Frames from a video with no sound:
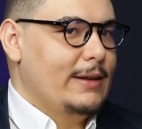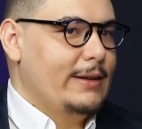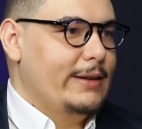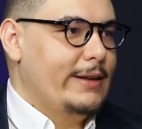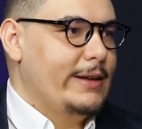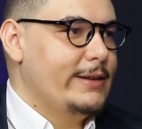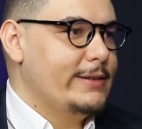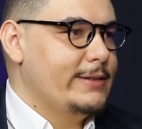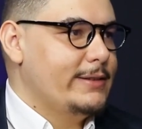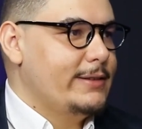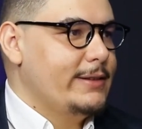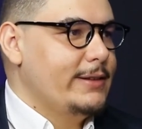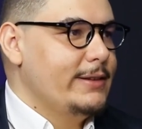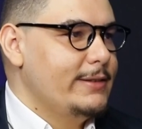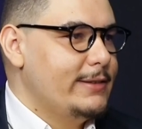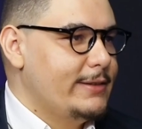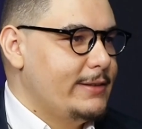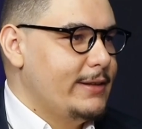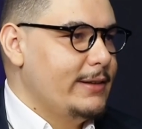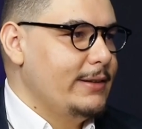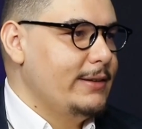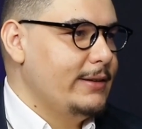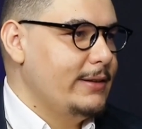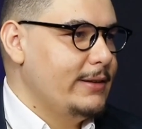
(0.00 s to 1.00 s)
que
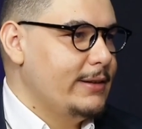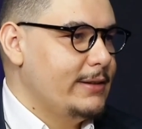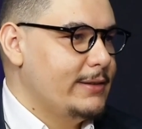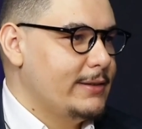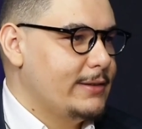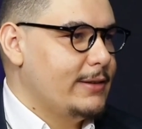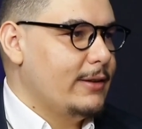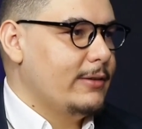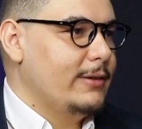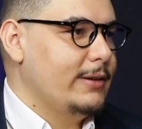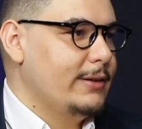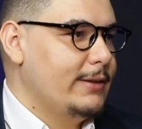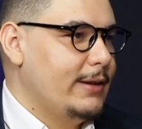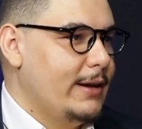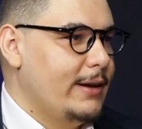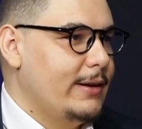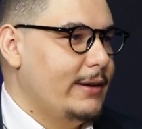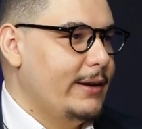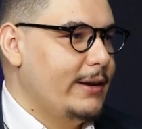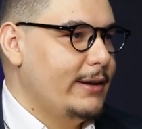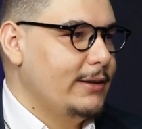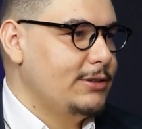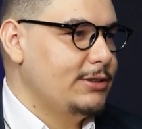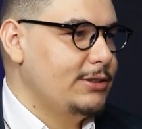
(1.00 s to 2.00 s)
existem e estão na
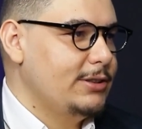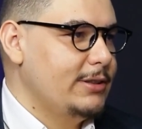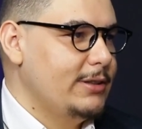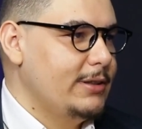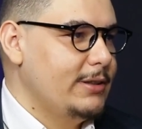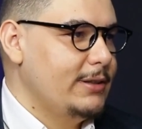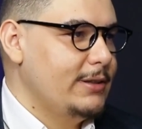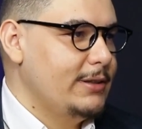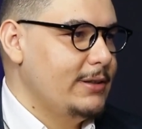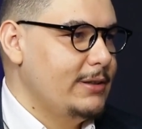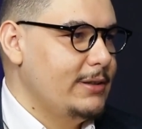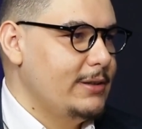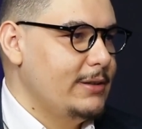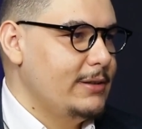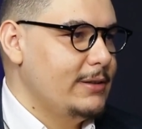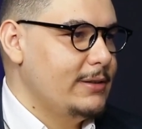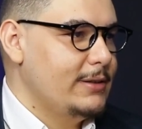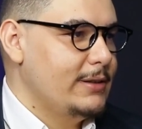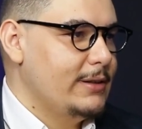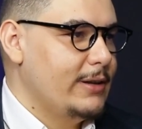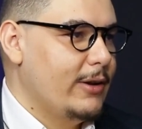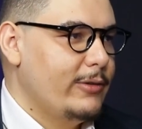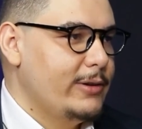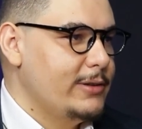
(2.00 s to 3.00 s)
internet e
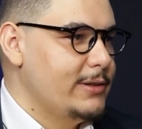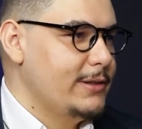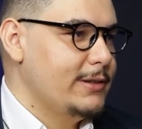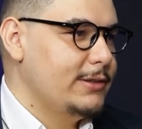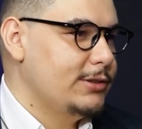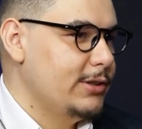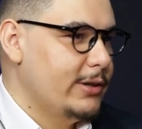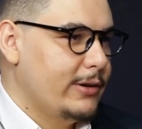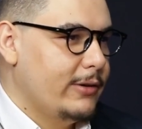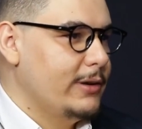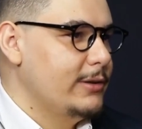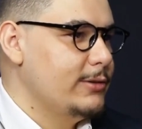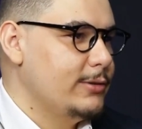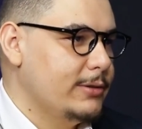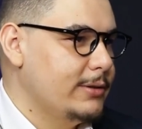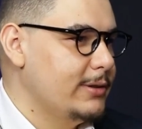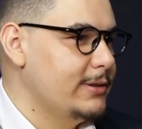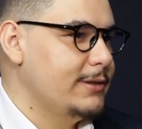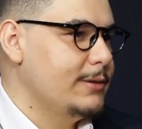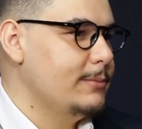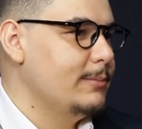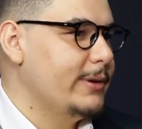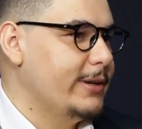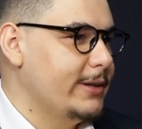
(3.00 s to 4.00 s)
não existirão as
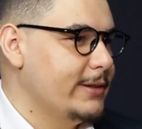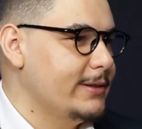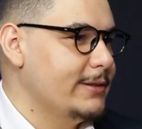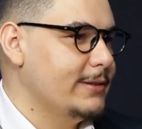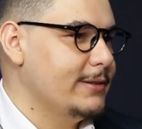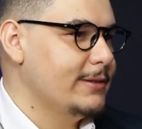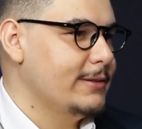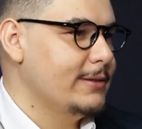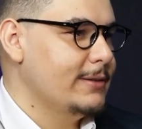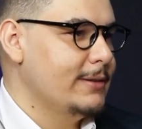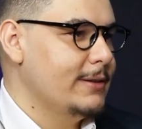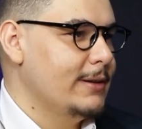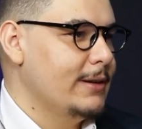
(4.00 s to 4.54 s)
outras empresas.